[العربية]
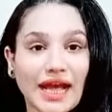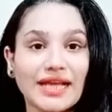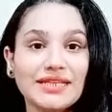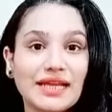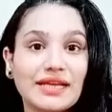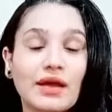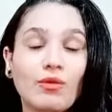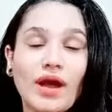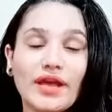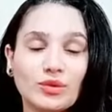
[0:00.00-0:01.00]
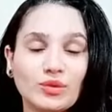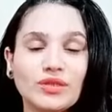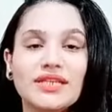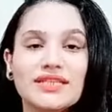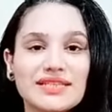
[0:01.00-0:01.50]
عندك ده
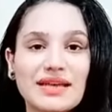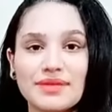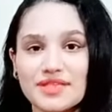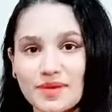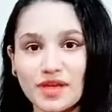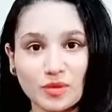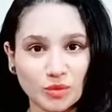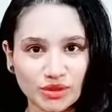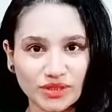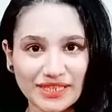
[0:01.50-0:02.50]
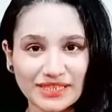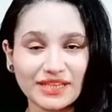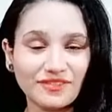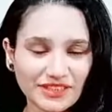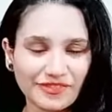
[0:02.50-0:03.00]
وهيكون النتيجه بالنسبه لك مرضيه
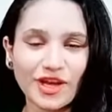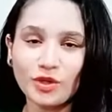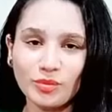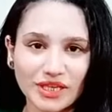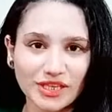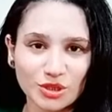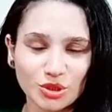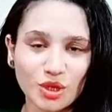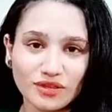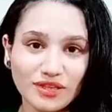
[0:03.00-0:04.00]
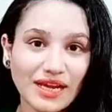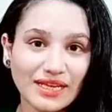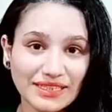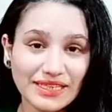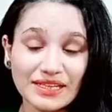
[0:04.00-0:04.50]
جدا فتفائلوا بالخير ان شاء الله
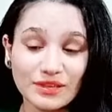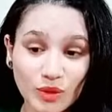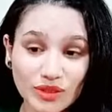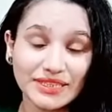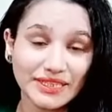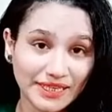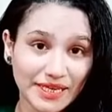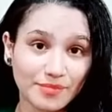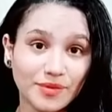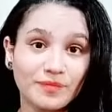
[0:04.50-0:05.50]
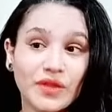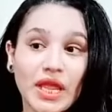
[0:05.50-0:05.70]
عندنا وضع ايجابي